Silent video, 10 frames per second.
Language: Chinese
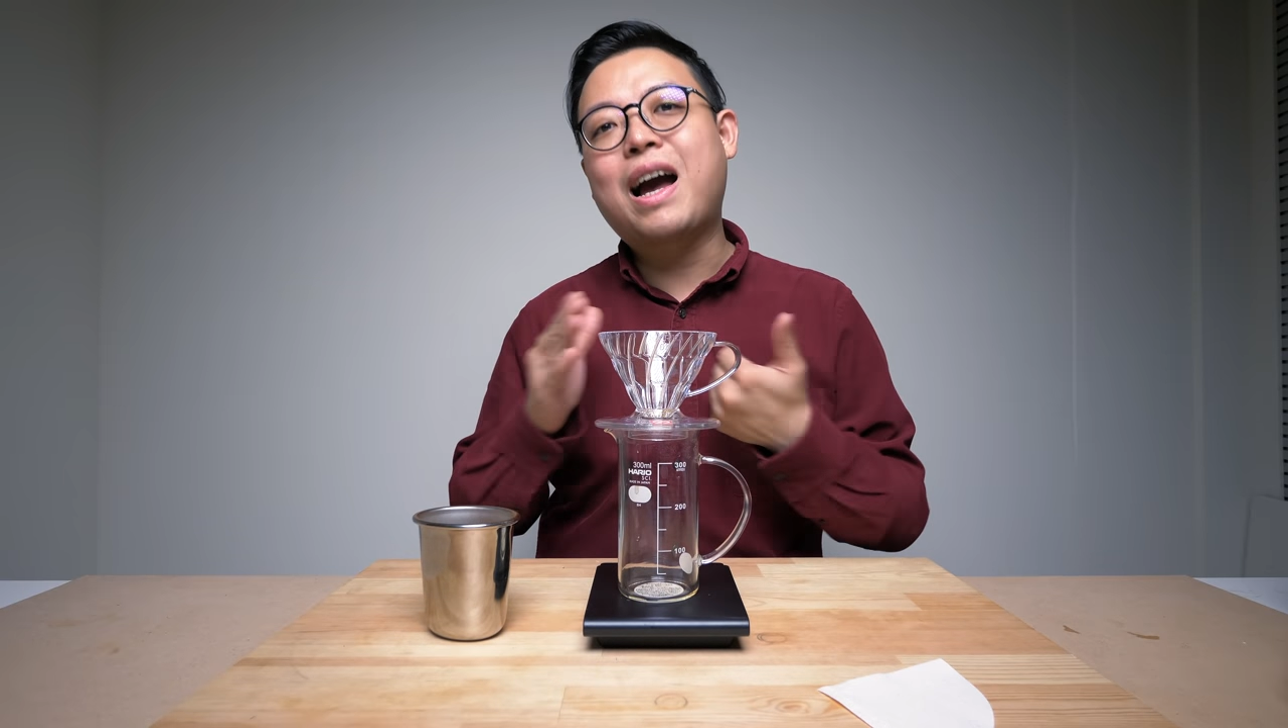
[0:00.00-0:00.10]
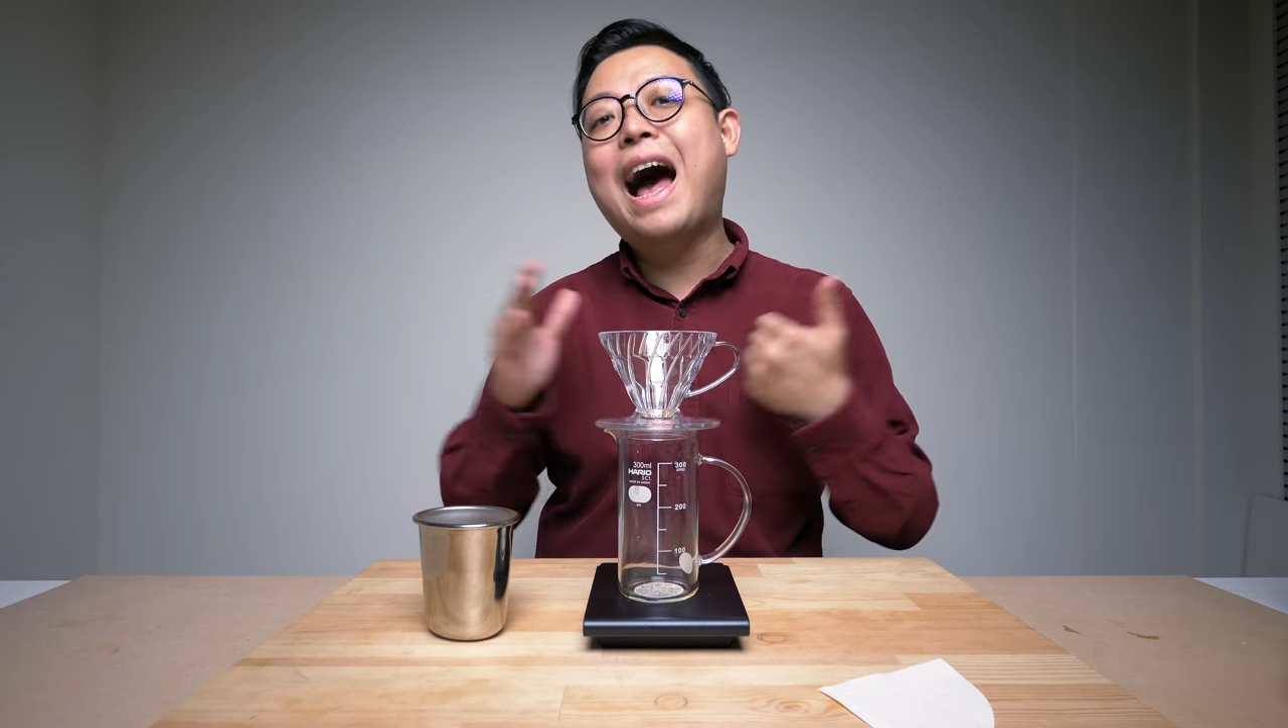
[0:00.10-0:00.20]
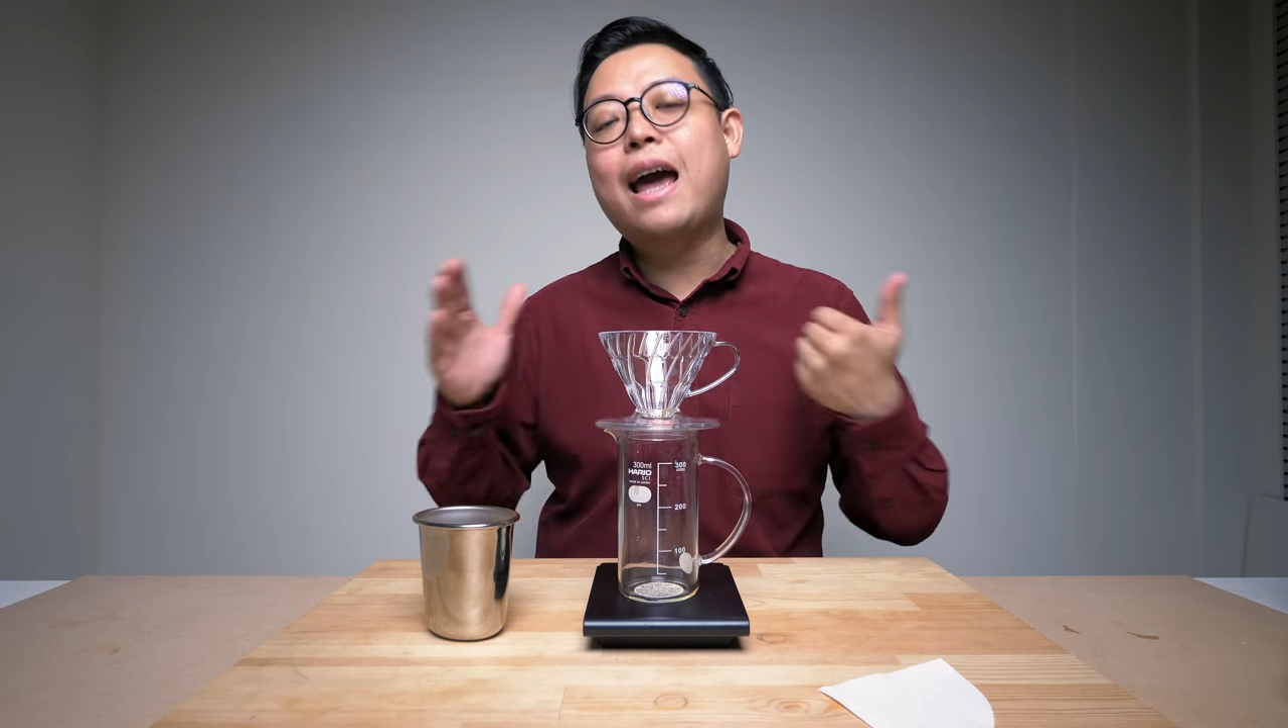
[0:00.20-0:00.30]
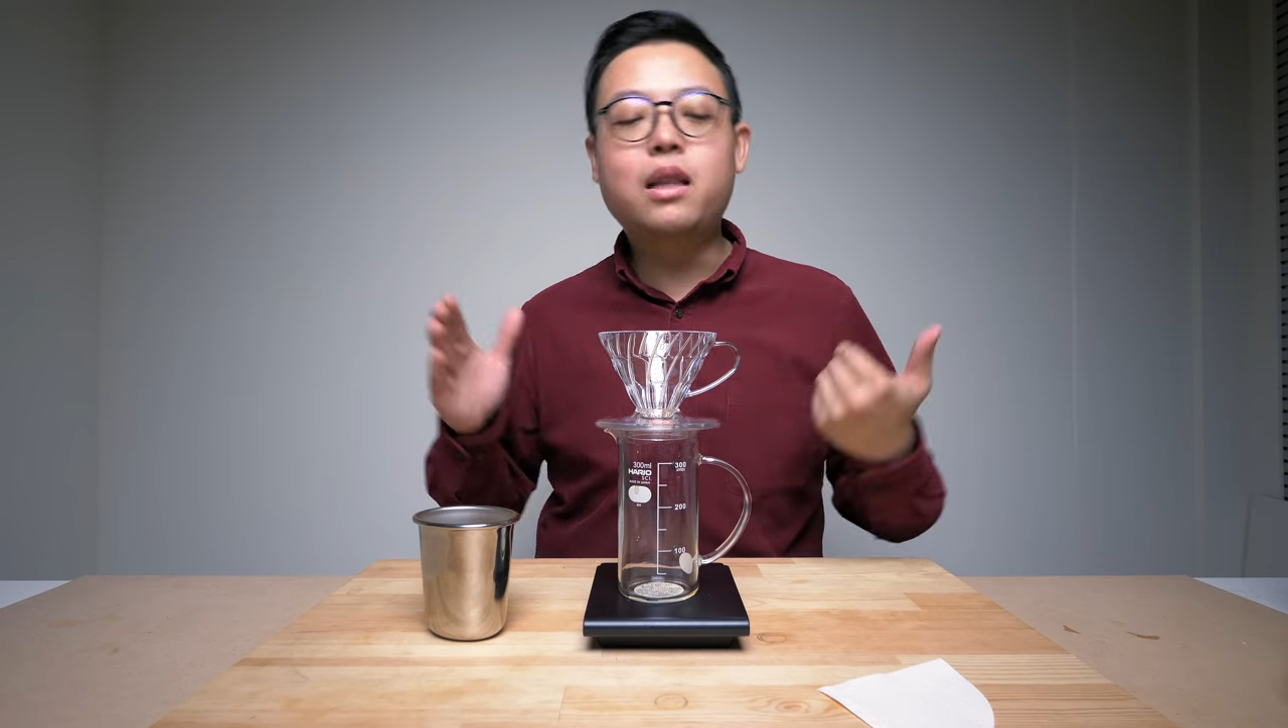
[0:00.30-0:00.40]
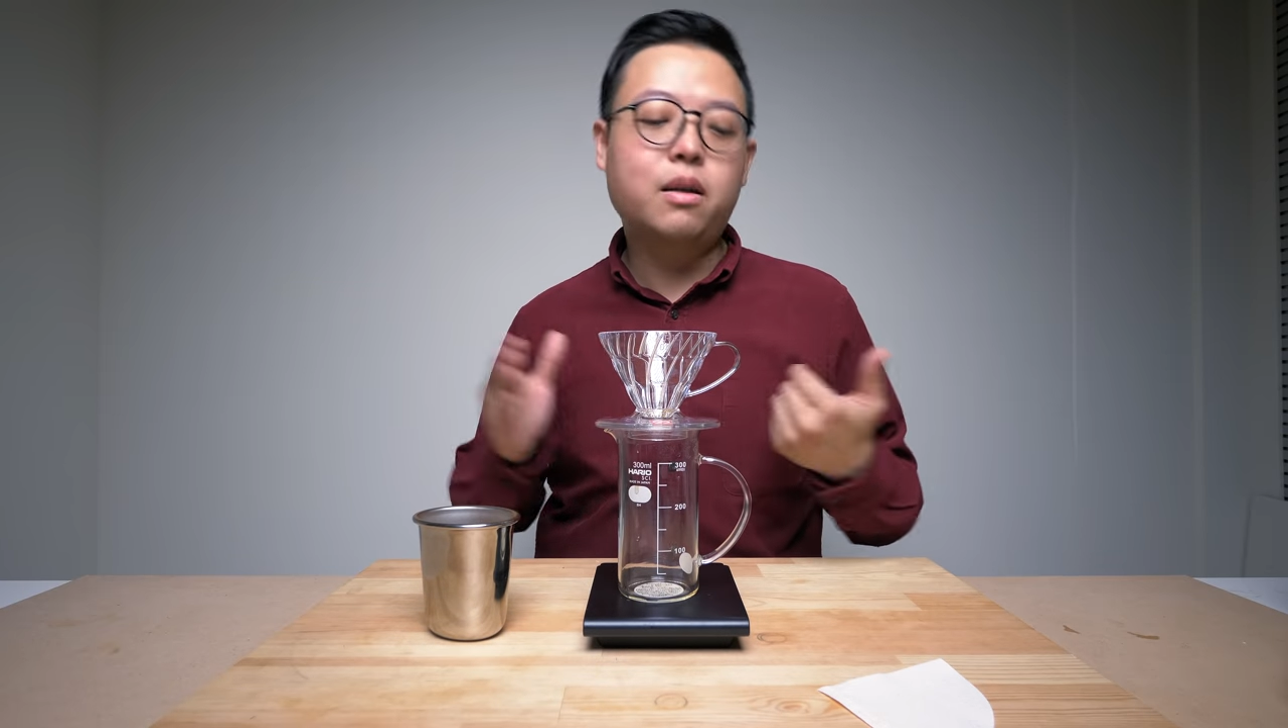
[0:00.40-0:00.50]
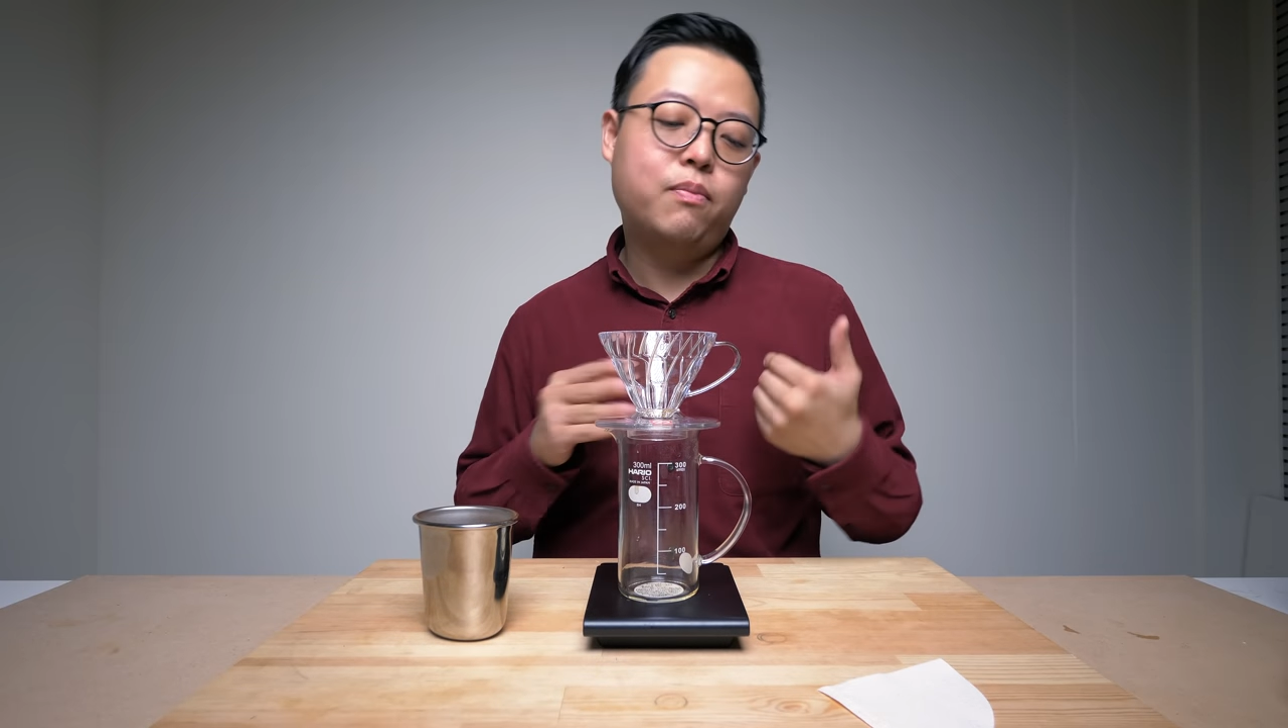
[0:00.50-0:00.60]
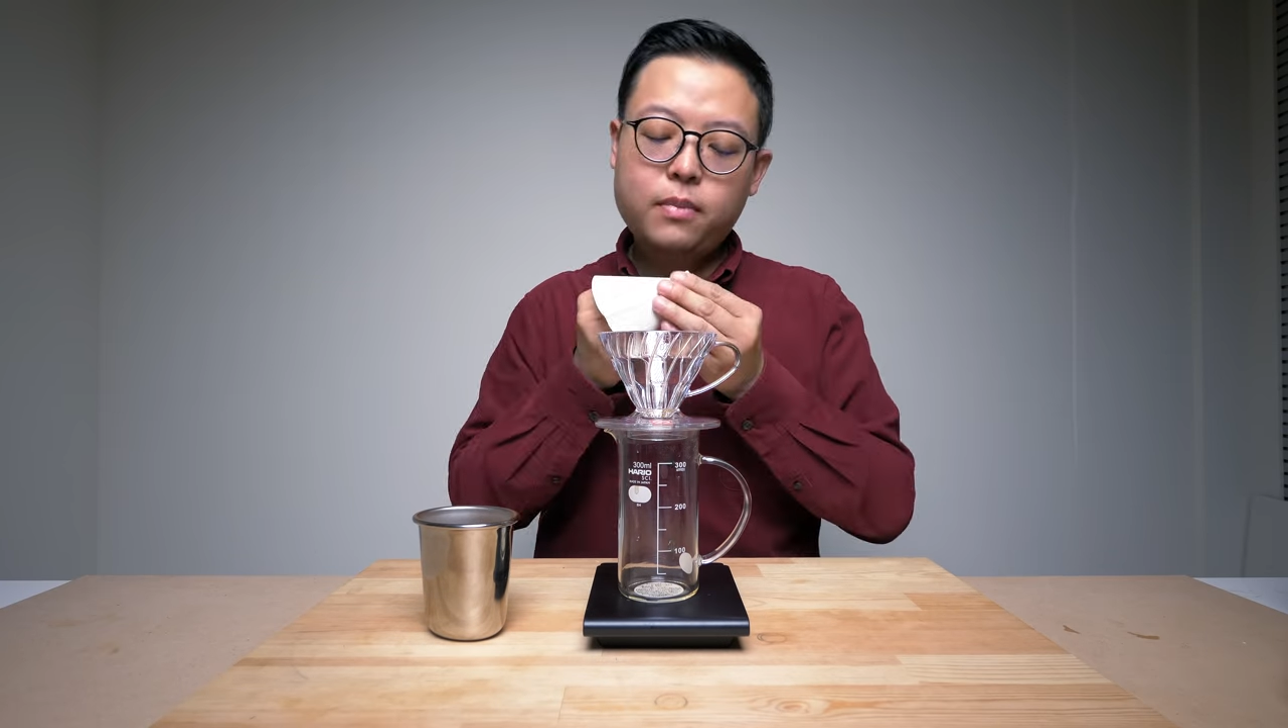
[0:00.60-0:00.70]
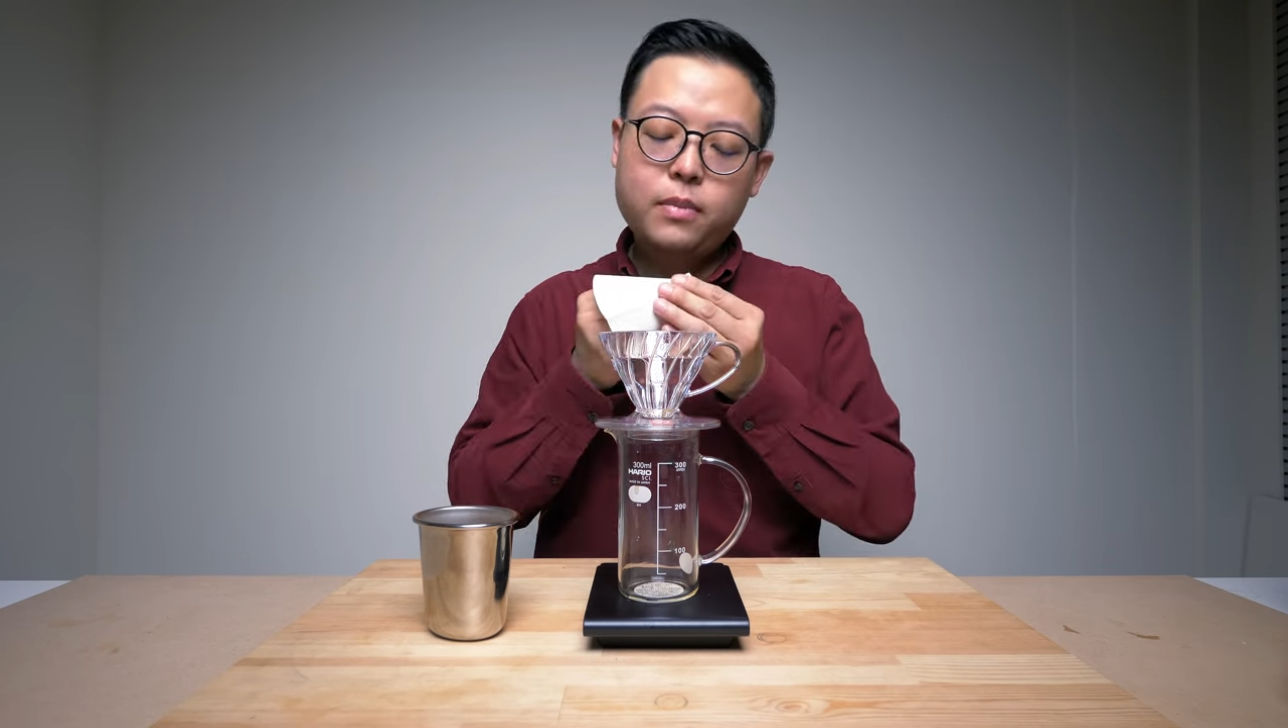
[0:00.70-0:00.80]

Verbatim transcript: 开的。